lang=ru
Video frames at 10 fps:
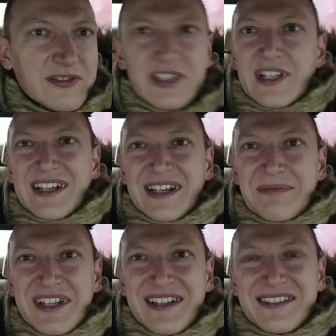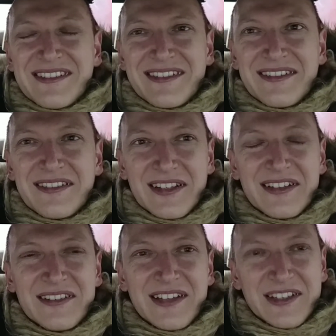всегда общались.
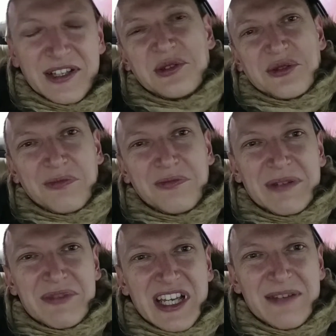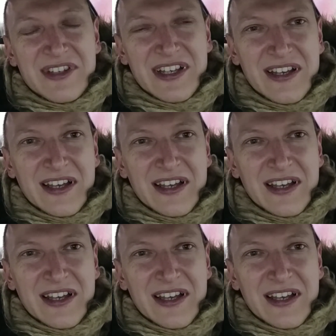И, надеюсь, еще пообщаемся.